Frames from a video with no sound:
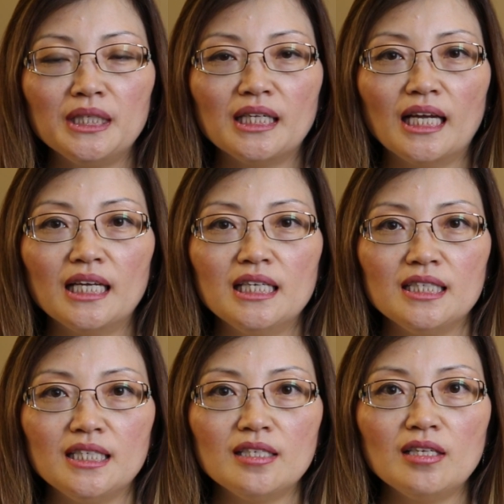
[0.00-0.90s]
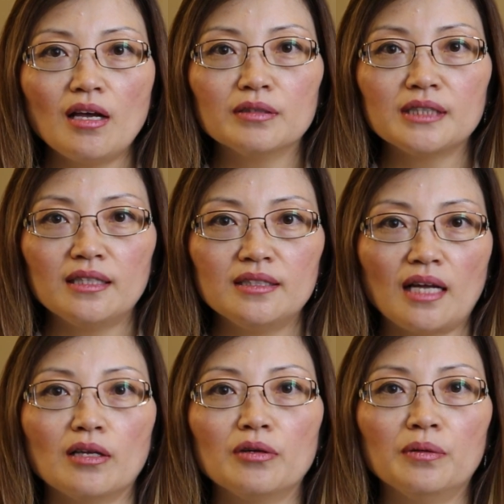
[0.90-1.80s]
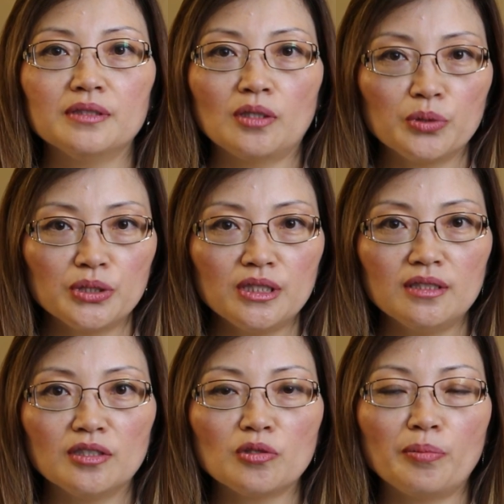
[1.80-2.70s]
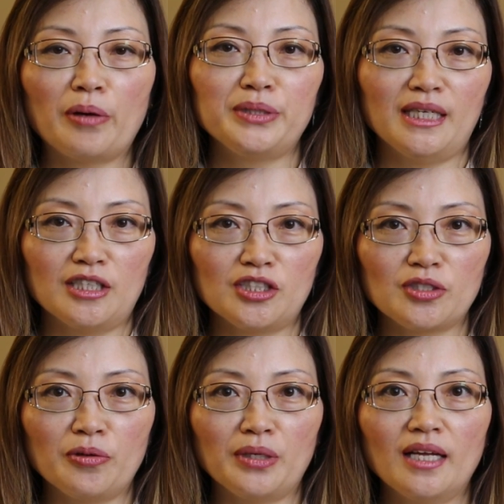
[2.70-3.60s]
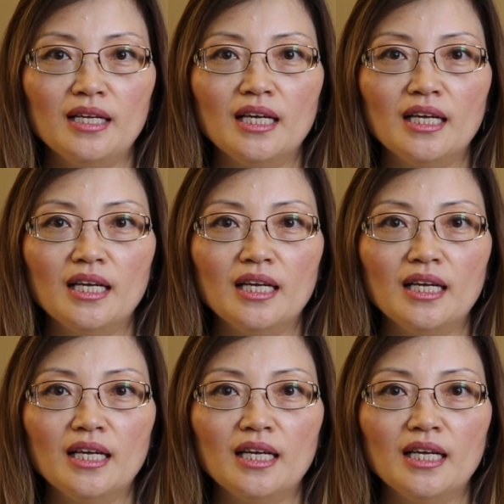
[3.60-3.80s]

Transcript: 以呢，你一定要在想到投资性人寿保险的时候呢。